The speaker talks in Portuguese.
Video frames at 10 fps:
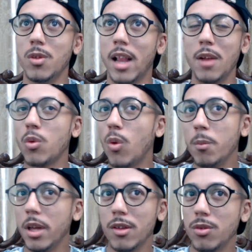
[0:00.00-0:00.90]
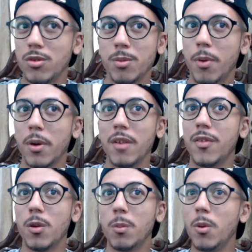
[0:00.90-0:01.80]
lá no começo, tipo, alguém
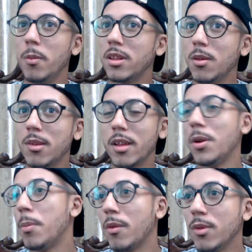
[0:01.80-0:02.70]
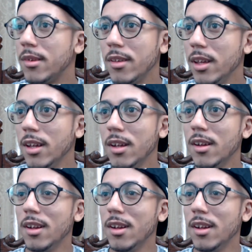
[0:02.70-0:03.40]
falou, pô, Matheus, isso ainda é pra você.